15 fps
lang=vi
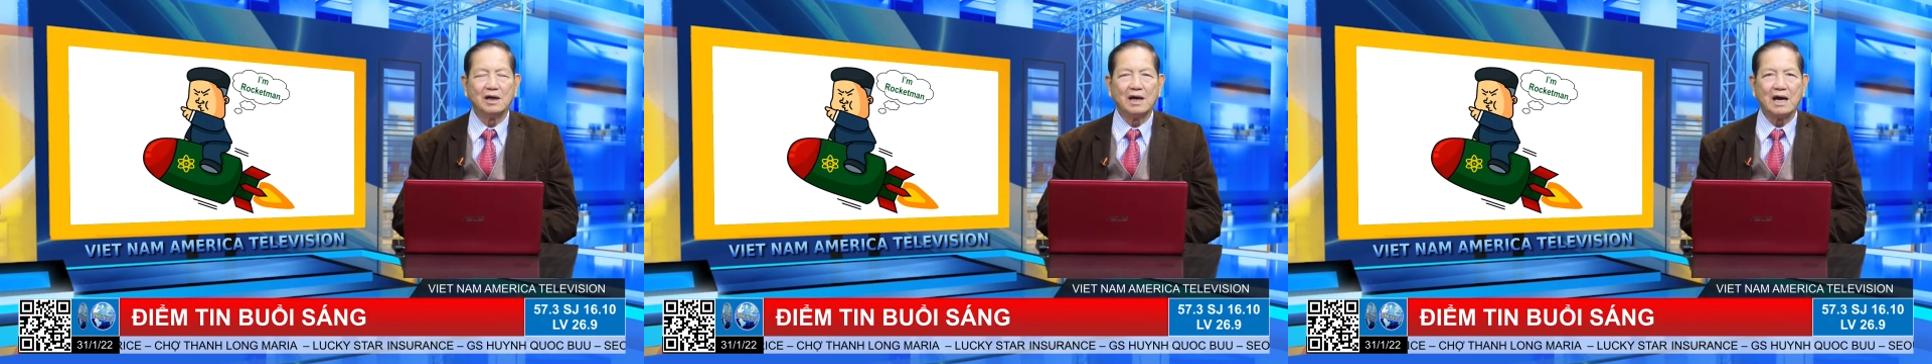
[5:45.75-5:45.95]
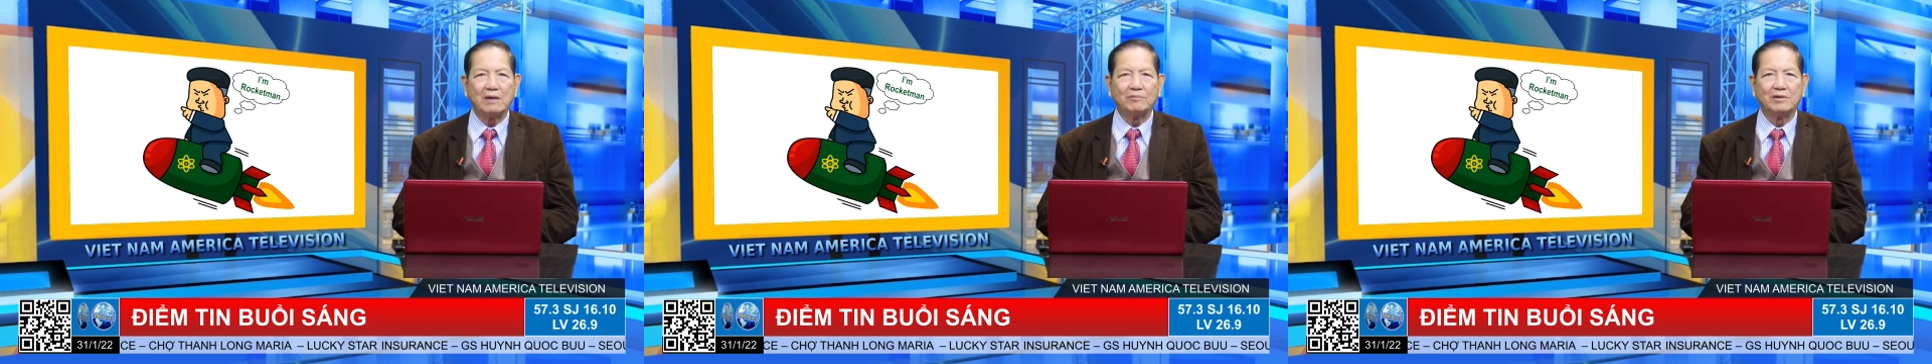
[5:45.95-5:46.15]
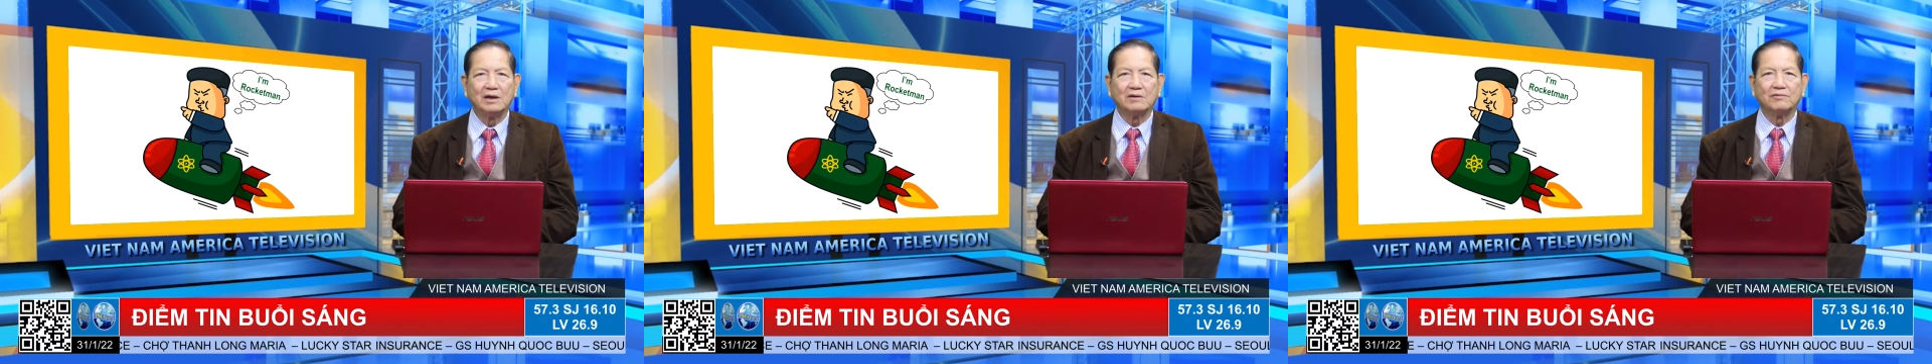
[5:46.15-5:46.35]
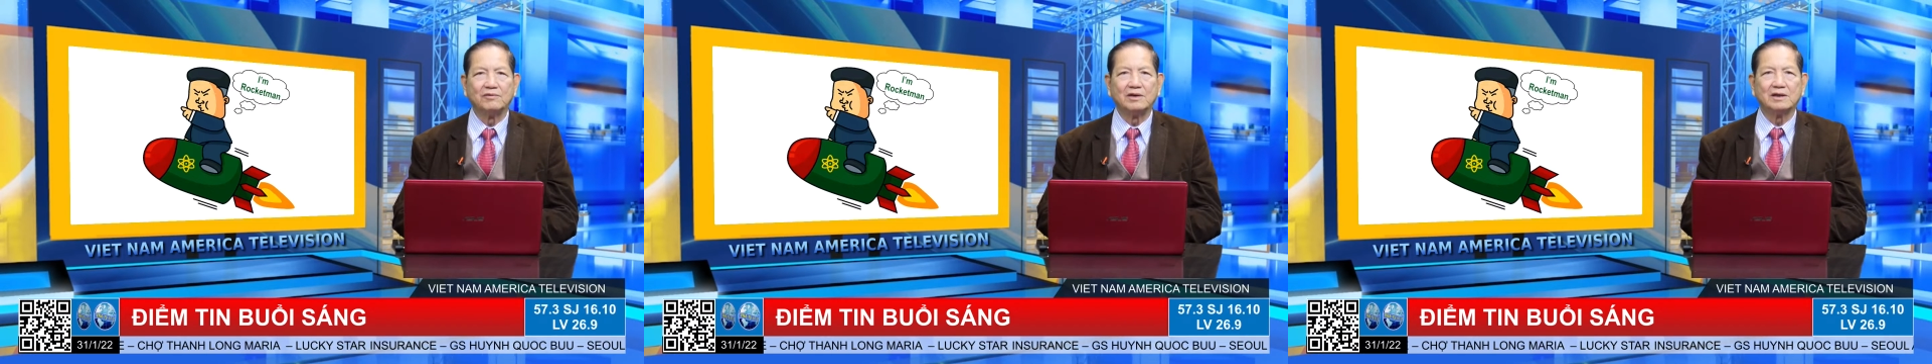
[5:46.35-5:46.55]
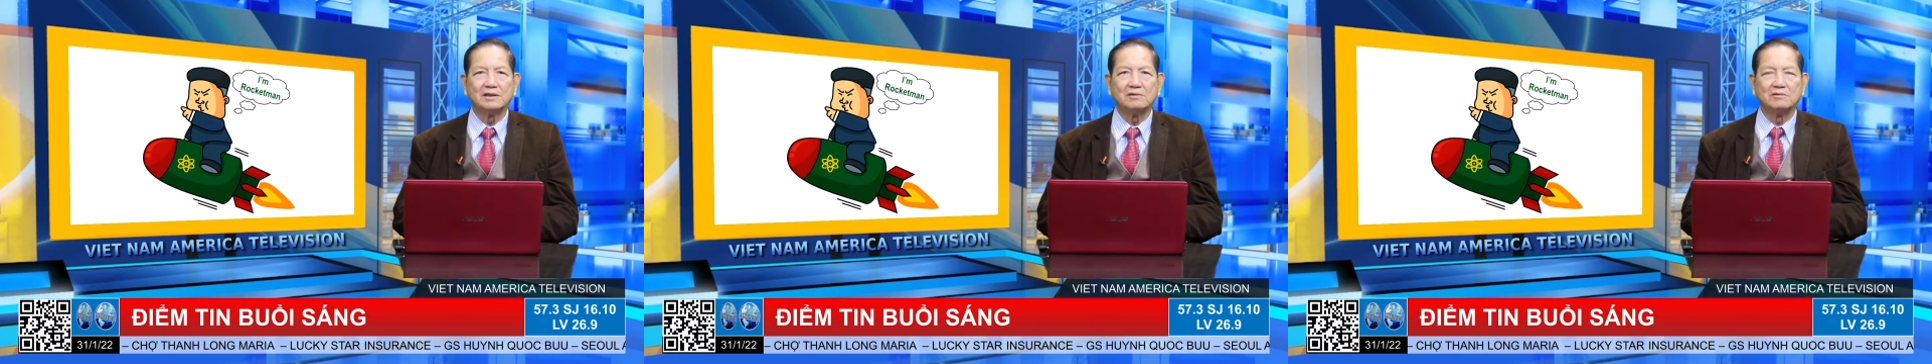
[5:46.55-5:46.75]
áp lực
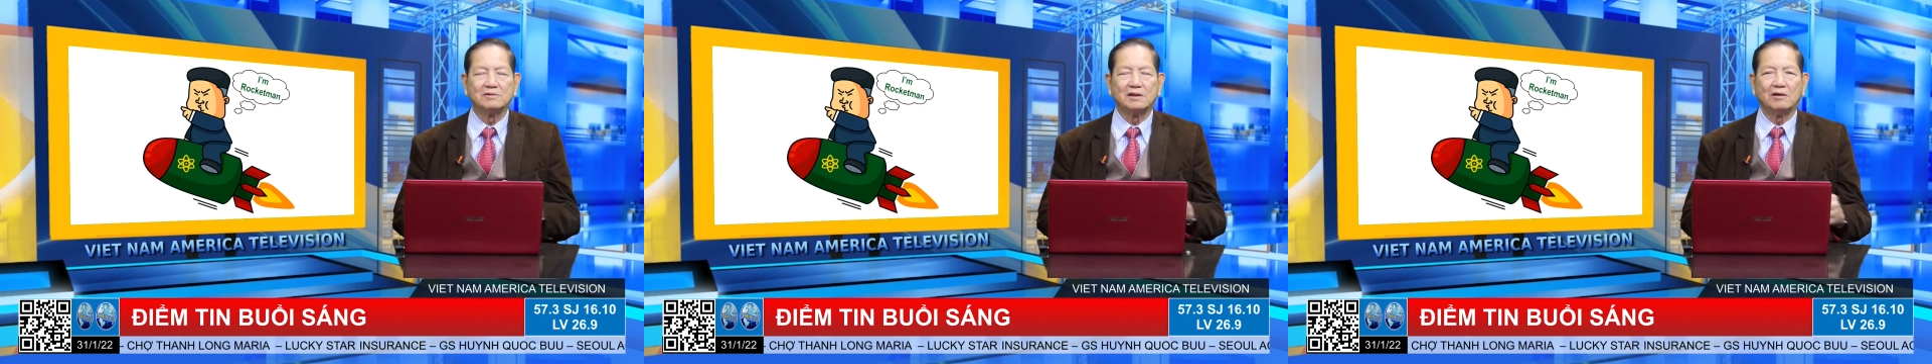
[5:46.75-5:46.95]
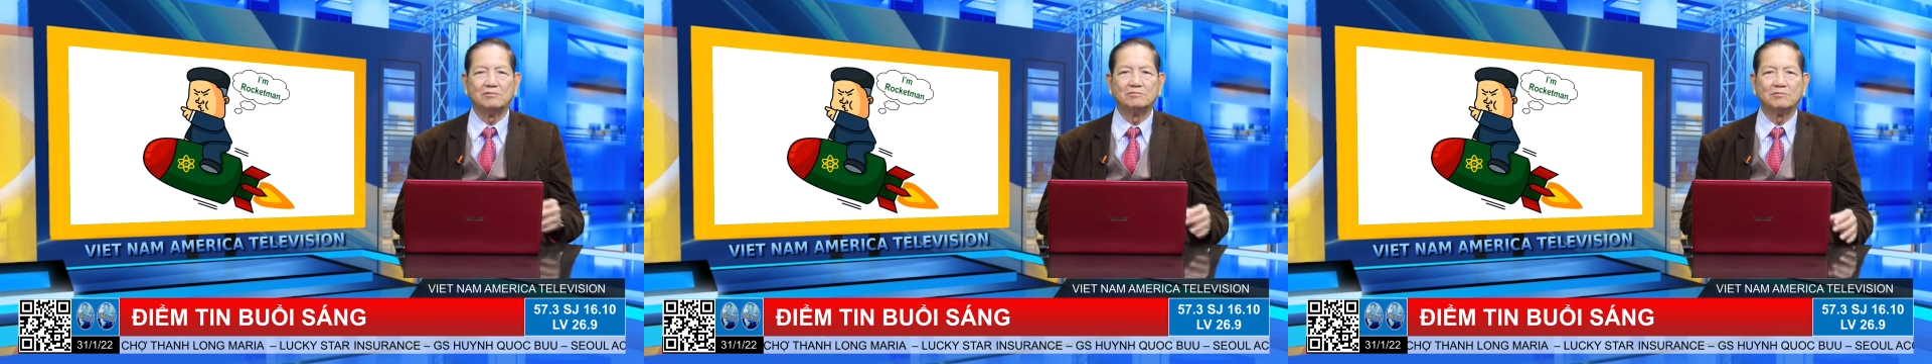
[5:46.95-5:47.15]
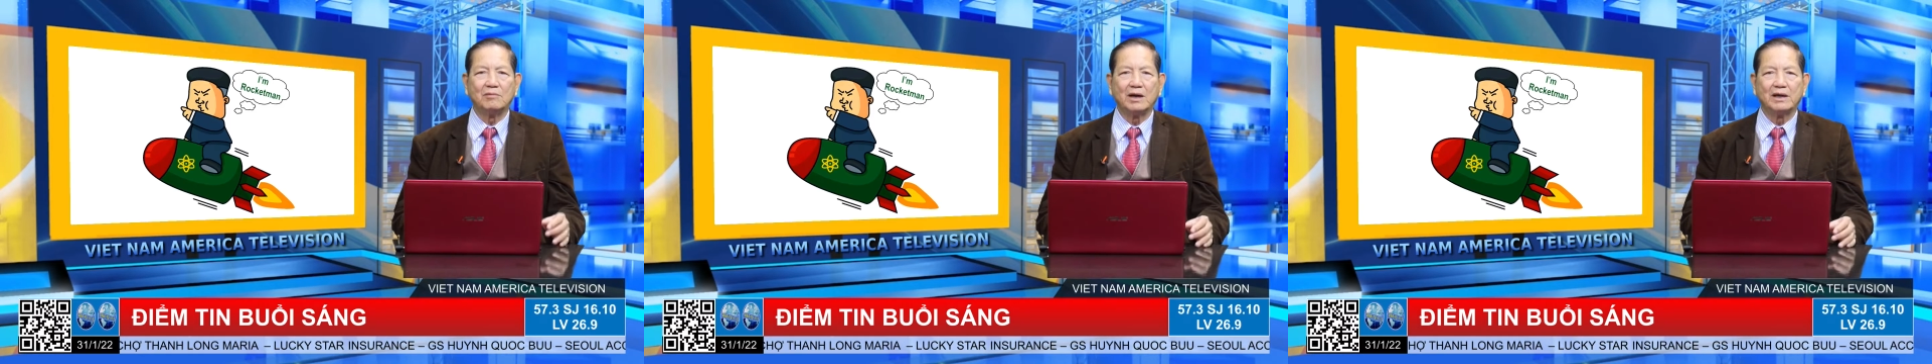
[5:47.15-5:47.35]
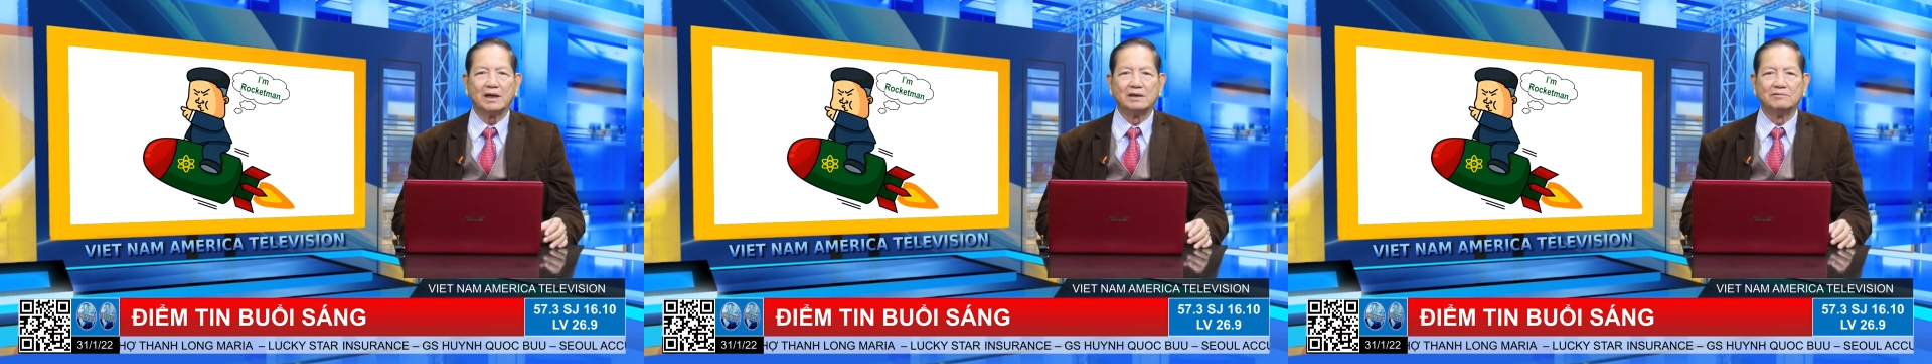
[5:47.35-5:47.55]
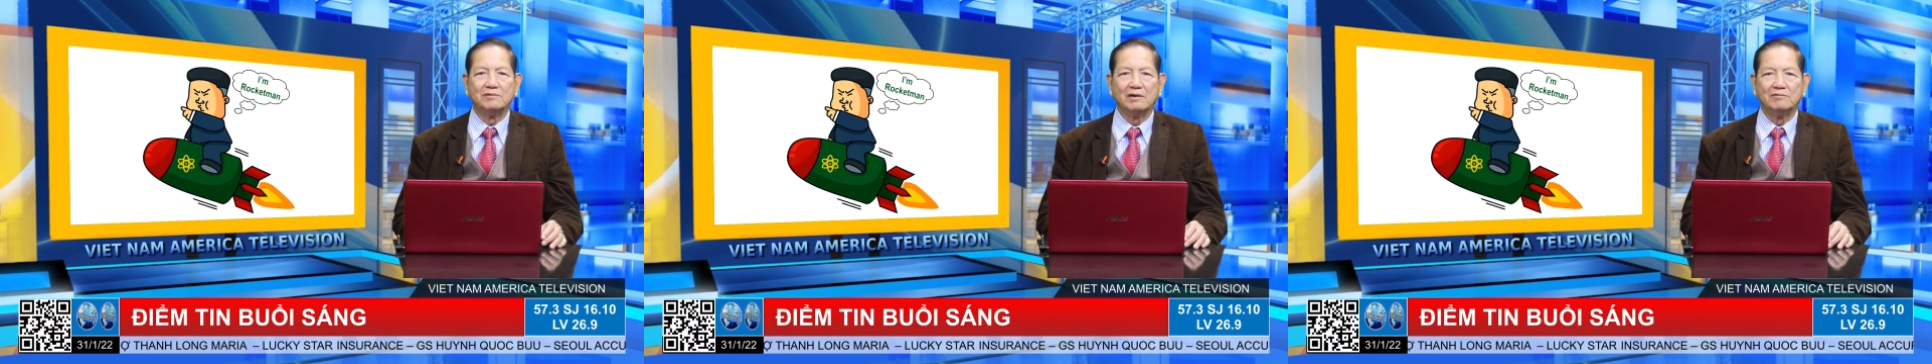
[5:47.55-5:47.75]
với Tổng thống
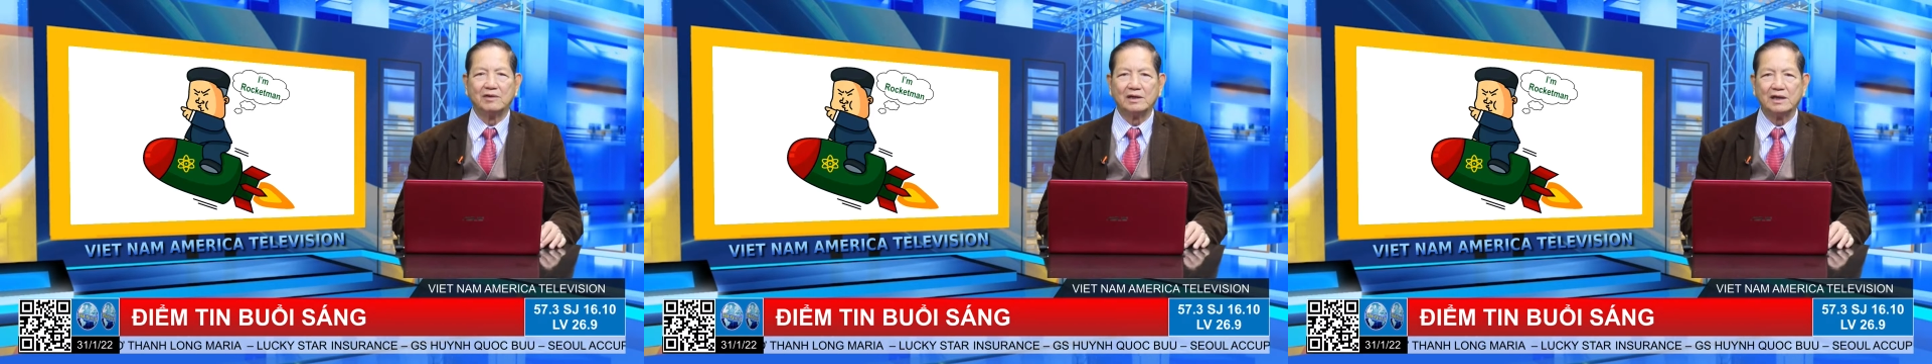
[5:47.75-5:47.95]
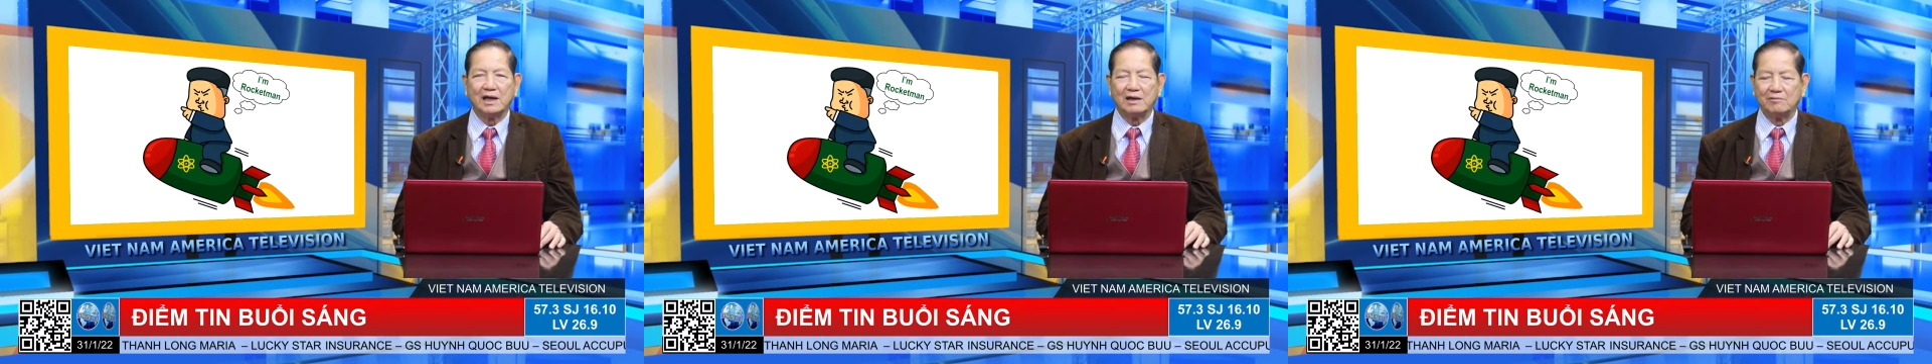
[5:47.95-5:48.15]
Biden về vấn đề